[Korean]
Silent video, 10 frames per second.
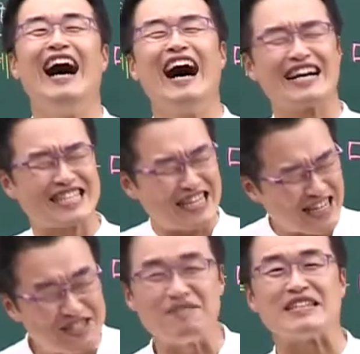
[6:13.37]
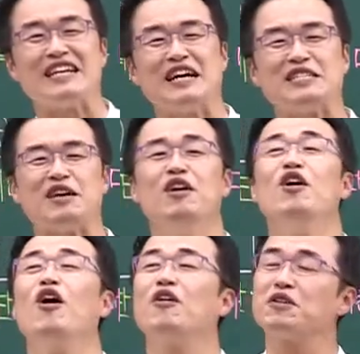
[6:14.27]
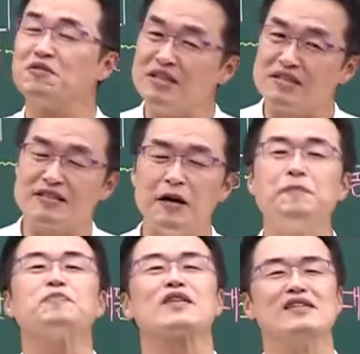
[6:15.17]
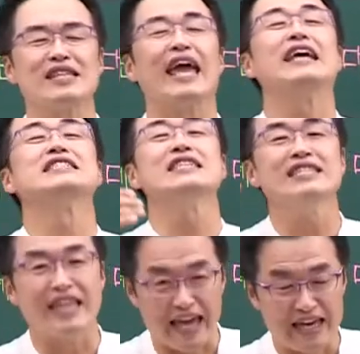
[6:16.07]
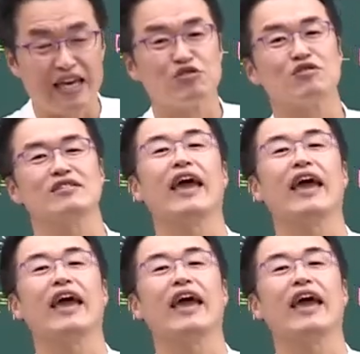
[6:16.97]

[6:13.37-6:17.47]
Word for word: 항상 이 당시도 마찬가지예요. 어려운 일 있어? 그걸 대신 대행해주는